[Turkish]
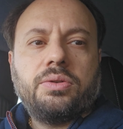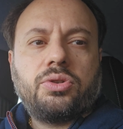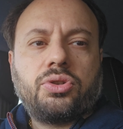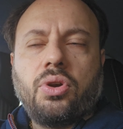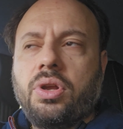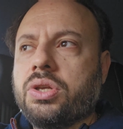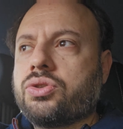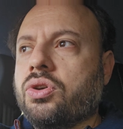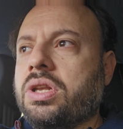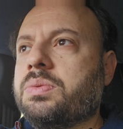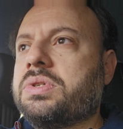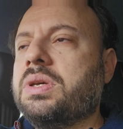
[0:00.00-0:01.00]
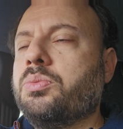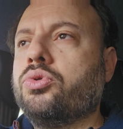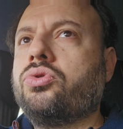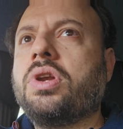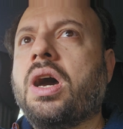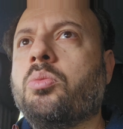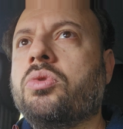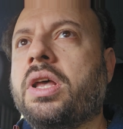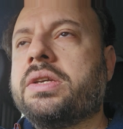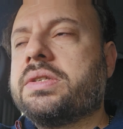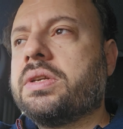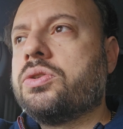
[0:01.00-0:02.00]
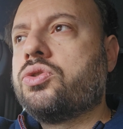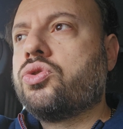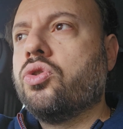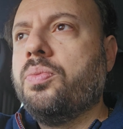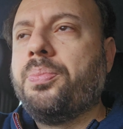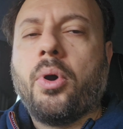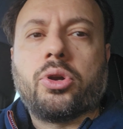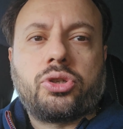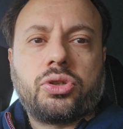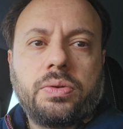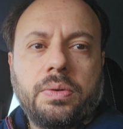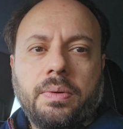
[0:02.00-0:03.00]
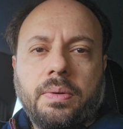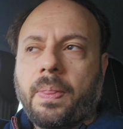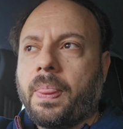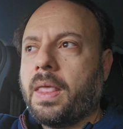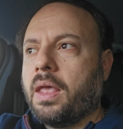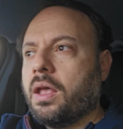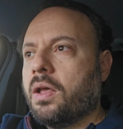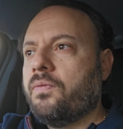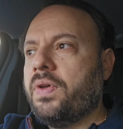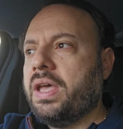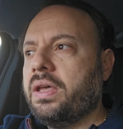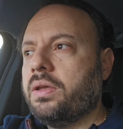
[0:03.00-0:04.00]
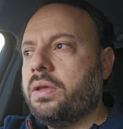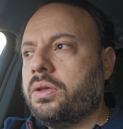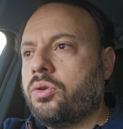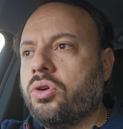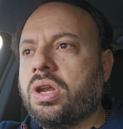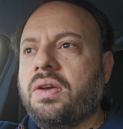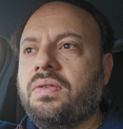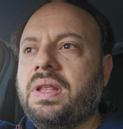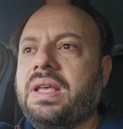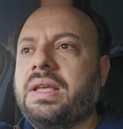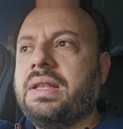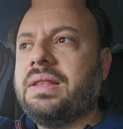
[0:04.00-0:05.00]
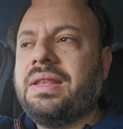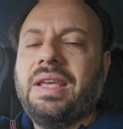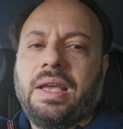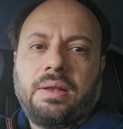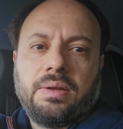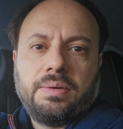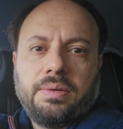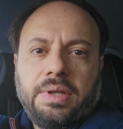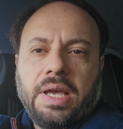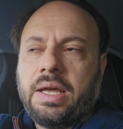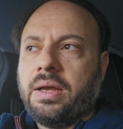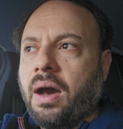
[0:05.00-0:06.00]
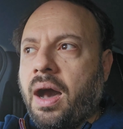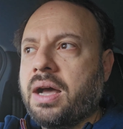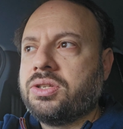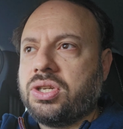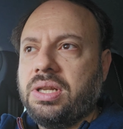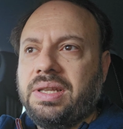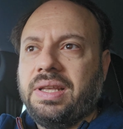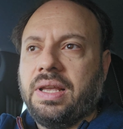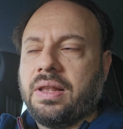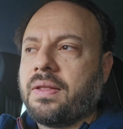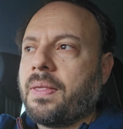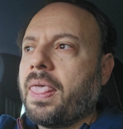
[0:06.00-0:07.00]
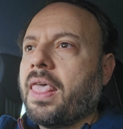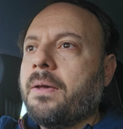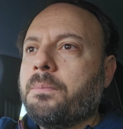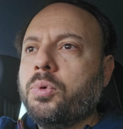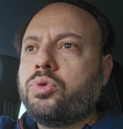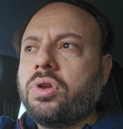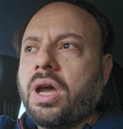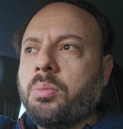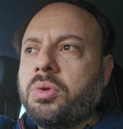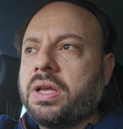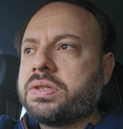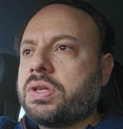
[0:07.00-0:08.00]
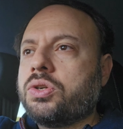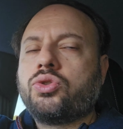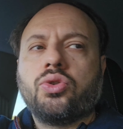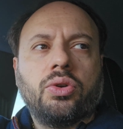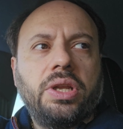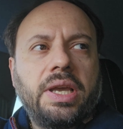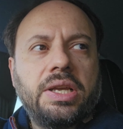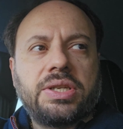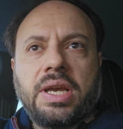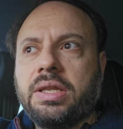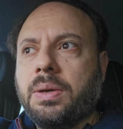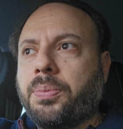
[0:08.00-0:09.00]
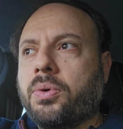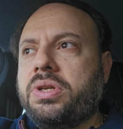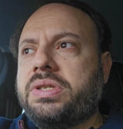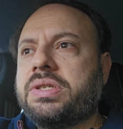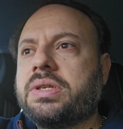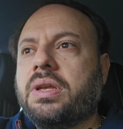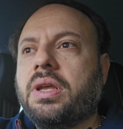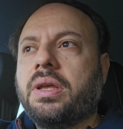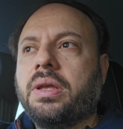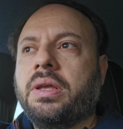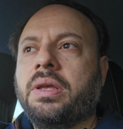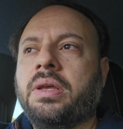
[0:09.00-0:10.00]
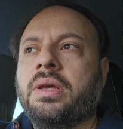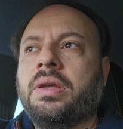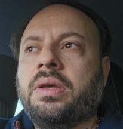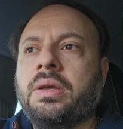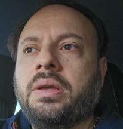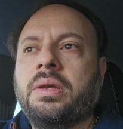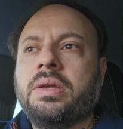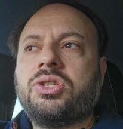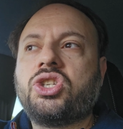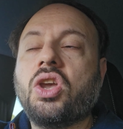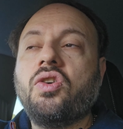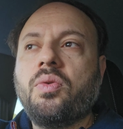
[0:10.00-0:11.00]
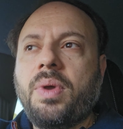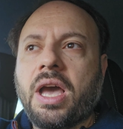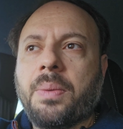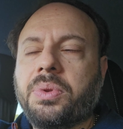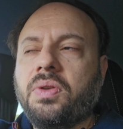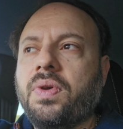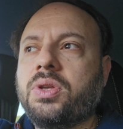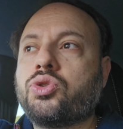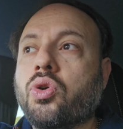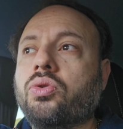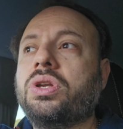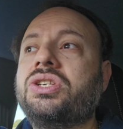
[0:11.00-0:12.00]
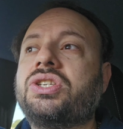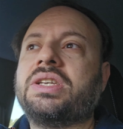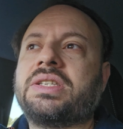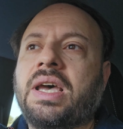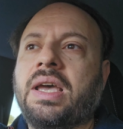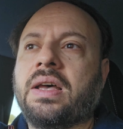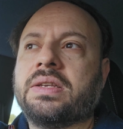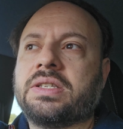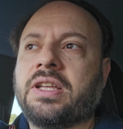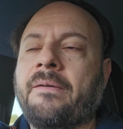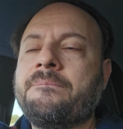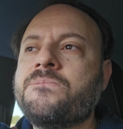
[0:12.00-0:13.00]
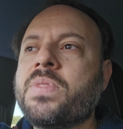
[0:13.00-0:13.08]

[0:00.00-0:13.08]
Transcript: şöyle söyleyeyim size bu tür ambulansların çoğu boş ve görevli değil. Yani acil değil. Bu tür ambulansların çoğuna geçen de polis e, çevirme yaptı ve çoğuna ceza yazdı.